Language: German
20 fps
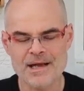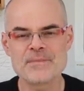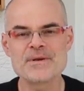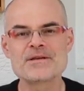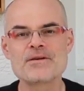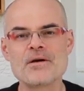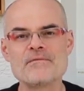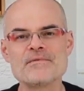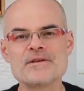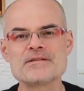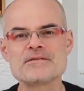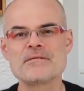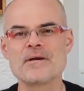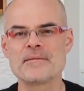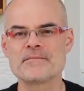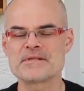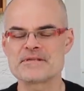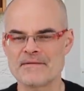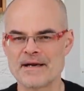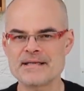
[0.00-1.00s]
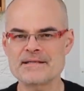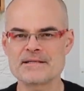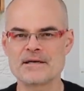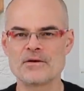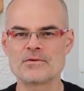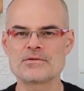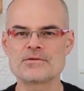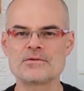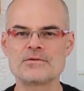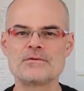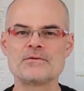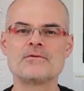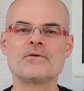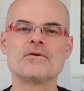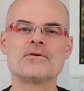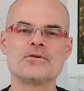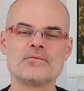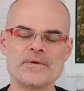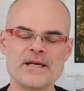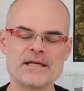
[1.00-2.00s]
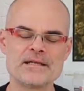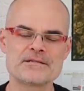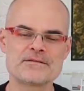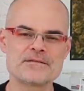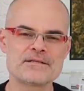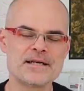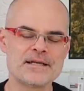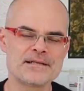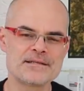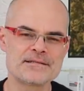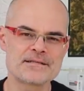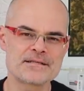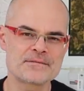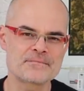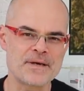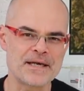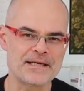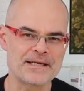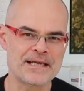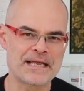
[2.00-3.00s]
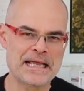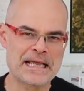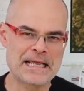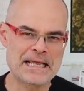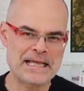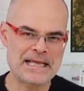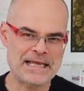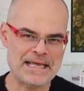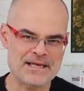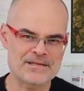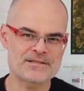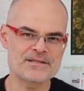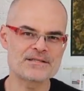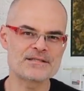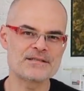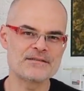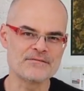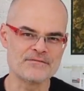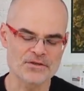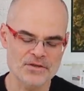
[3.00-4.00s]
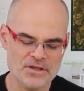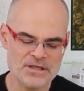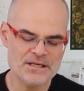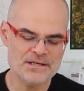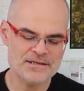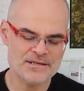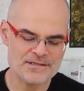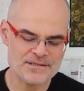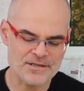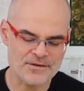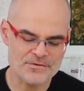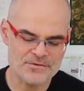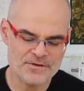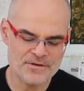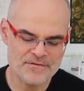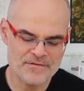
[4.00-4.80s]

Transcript: Damit kommen wir zu meinem zweiten Auto und um ehrlich zu sein, es ist mein erstes wirkliches Auto